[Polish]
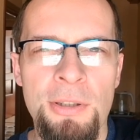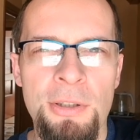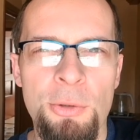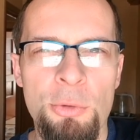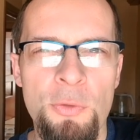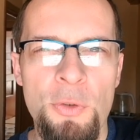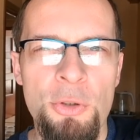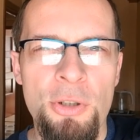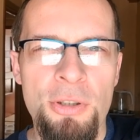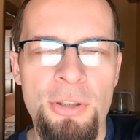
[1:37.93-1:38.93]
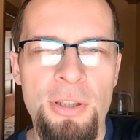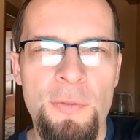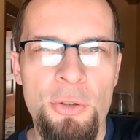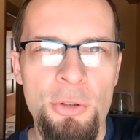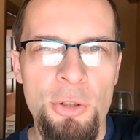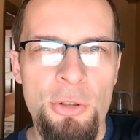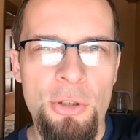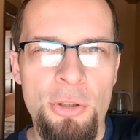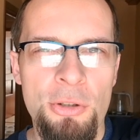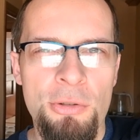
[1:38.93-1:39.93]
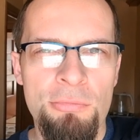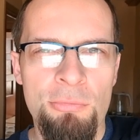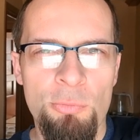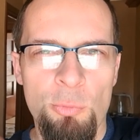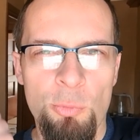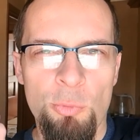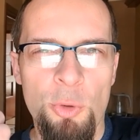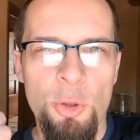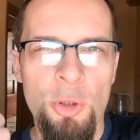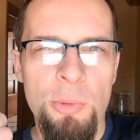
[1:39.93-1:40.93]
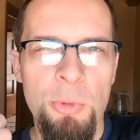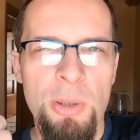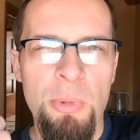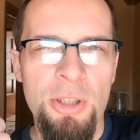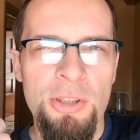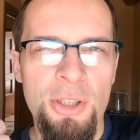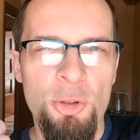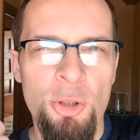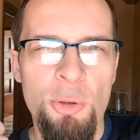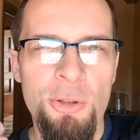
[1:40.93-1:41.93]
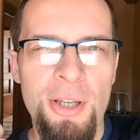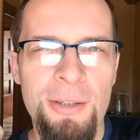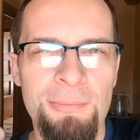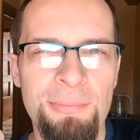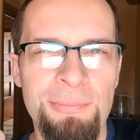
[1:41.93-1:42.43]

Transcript: I oczywiście najważniejsza rzecz, ciśniemy na maksa każdego dnia.